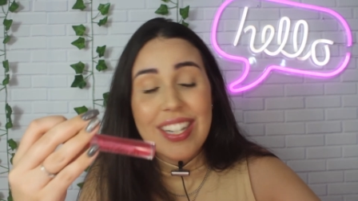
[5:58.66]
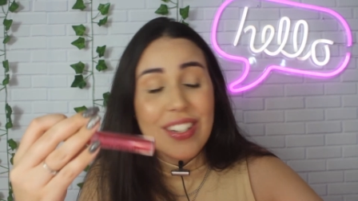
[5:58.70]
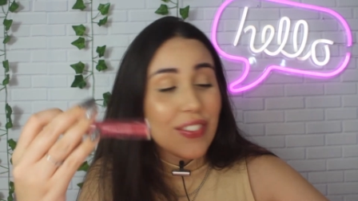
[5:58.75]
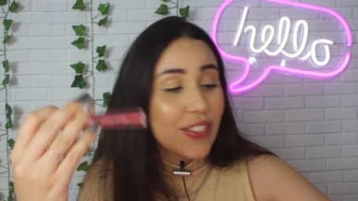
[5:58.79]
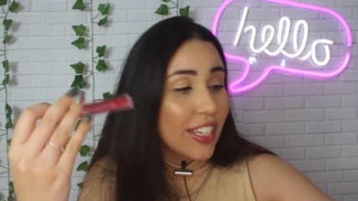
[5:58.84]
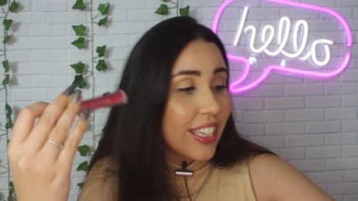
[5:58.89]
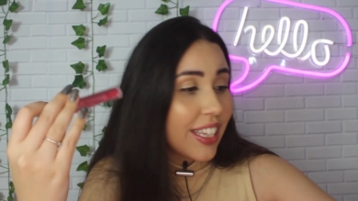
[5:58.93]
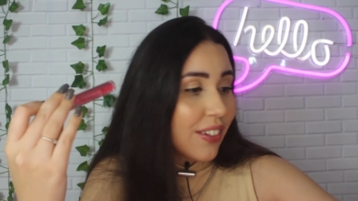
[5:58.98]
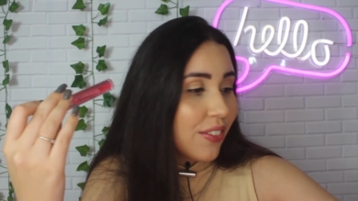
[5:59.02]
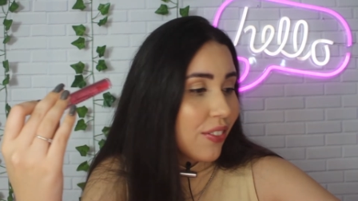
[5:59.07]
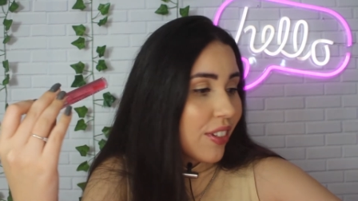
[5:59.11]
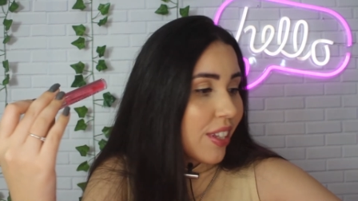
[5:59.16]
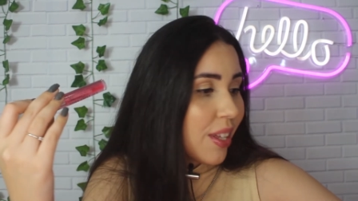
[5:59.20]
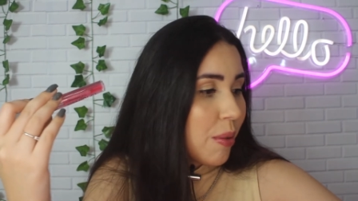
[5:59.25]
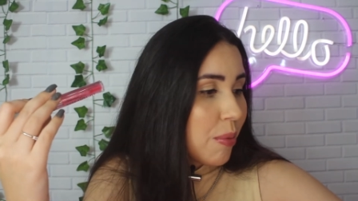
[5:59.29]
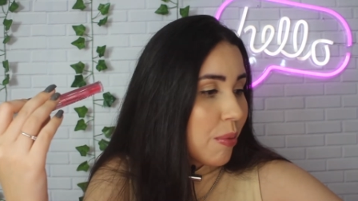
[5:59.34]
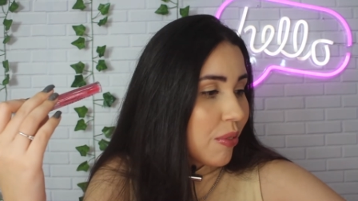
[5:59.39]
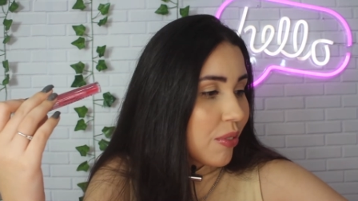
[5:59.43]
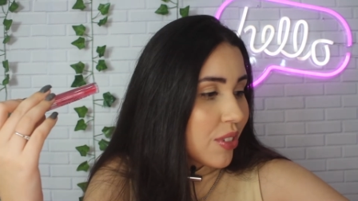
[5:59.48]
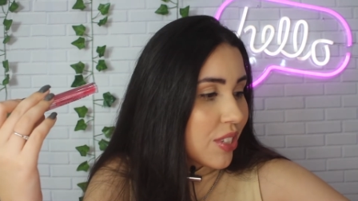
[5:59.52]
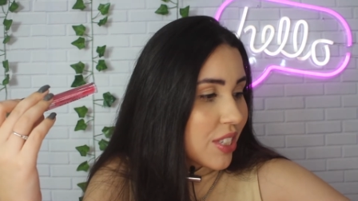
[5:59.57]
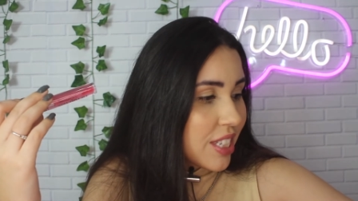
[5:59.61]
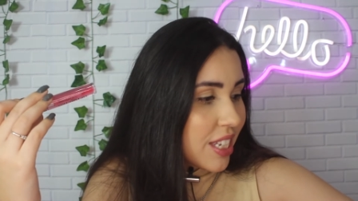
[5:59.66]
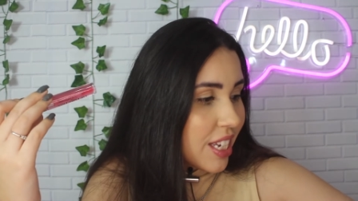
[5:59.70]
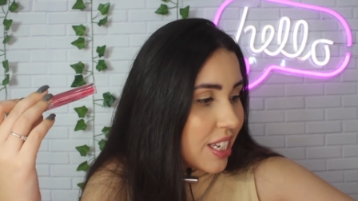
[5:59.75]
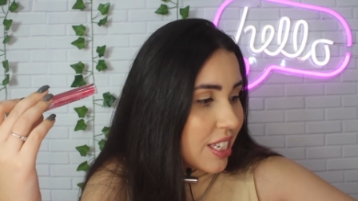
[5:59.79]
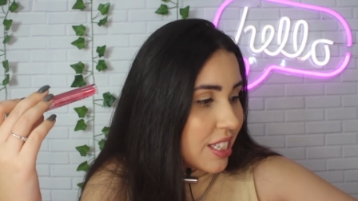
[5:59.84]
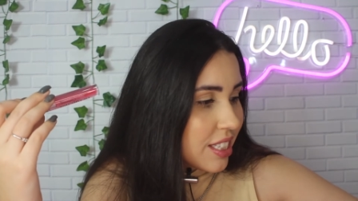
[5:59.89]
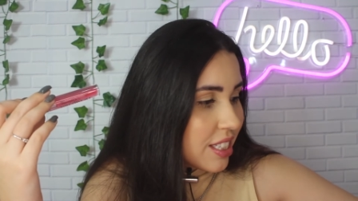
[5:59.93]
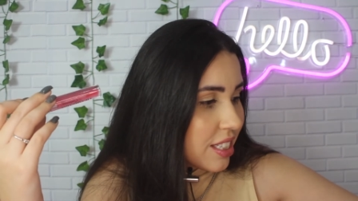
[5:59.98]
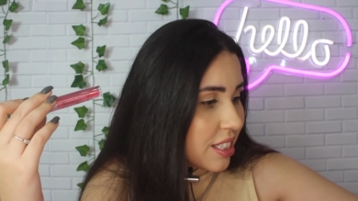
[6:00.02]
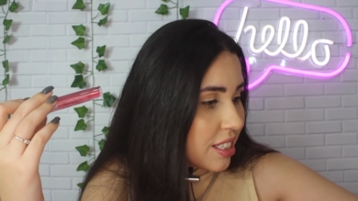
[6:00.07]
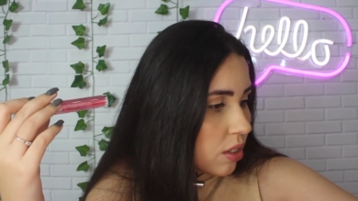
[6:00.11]
eu vou até falar pra
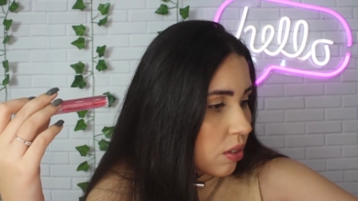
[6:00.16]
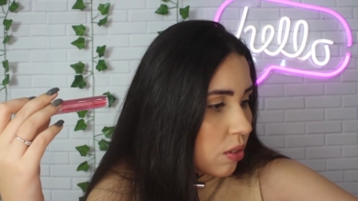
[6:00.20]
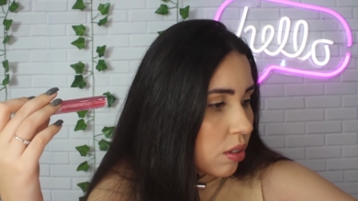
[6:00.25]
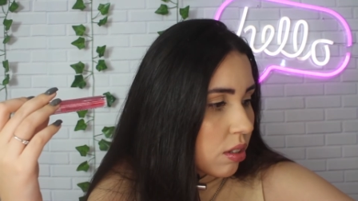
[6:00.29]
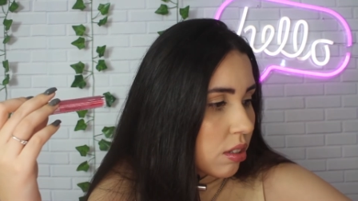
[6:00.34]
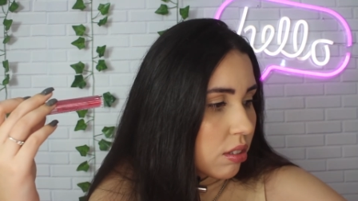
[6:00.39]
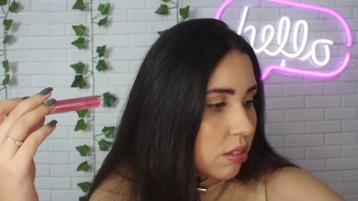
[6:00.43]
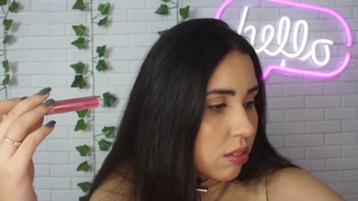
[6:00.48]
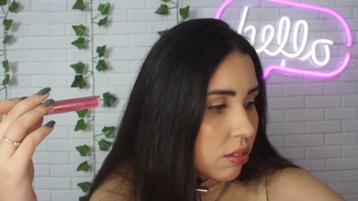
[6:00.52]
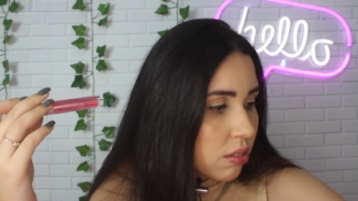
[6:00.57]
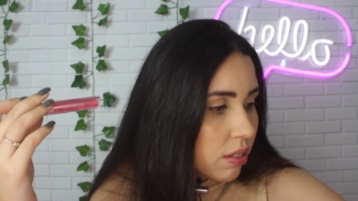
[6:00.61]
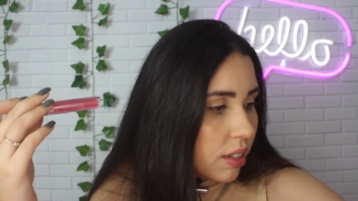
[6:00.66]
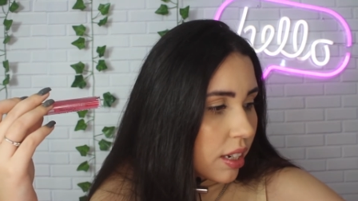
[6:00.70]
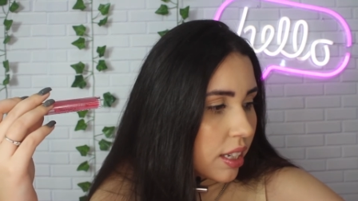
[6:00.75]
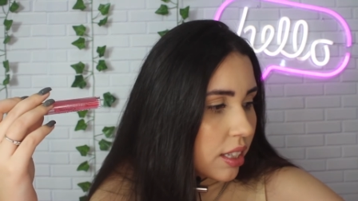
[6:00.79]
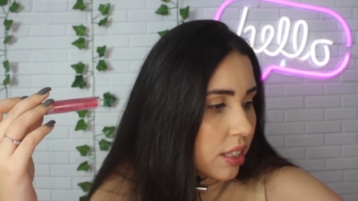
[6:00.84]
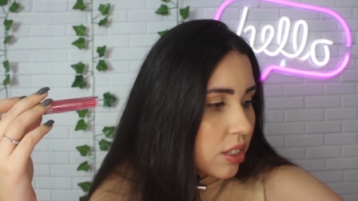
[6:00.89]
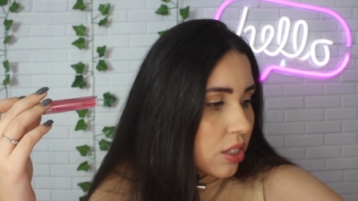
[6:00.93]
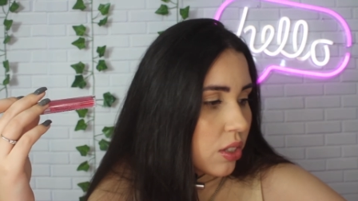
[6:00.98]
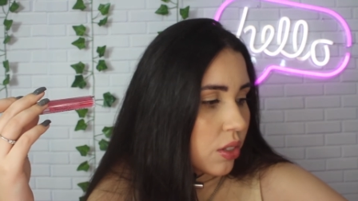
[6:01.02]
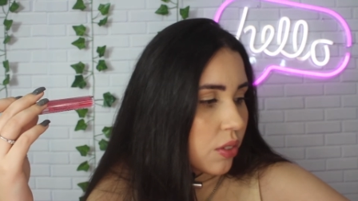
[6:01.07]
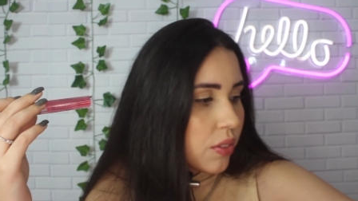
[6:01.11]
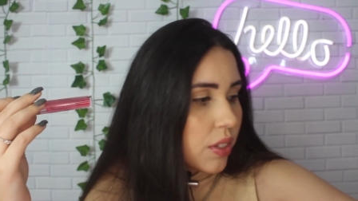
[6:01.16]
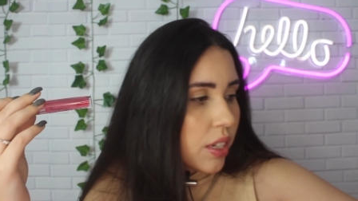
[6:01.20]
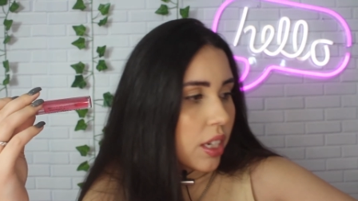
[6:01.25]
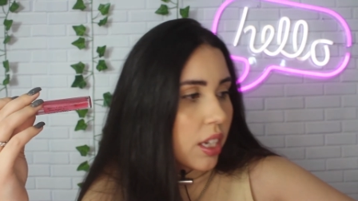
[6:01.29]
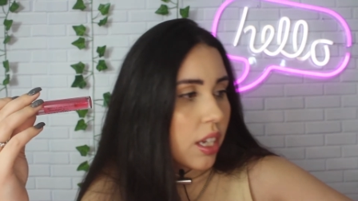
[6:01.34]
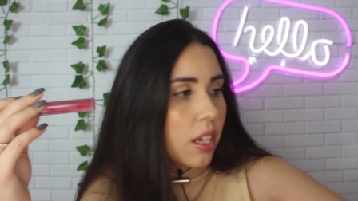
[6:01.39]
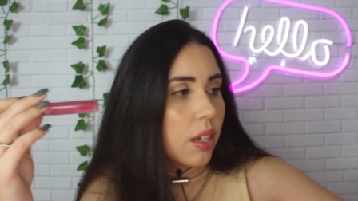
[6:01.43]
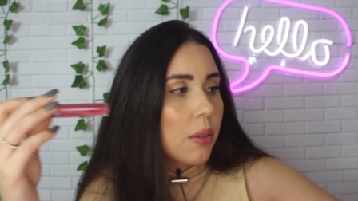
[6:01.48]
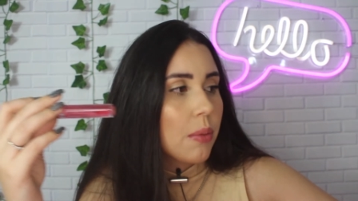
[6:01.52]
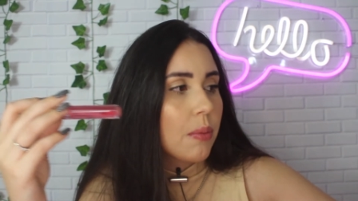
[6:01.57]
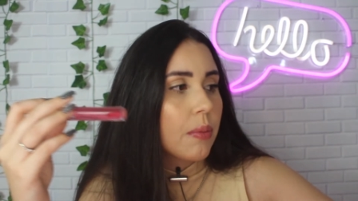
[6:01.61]
vocês quanto é. Deixa eu ver aqui.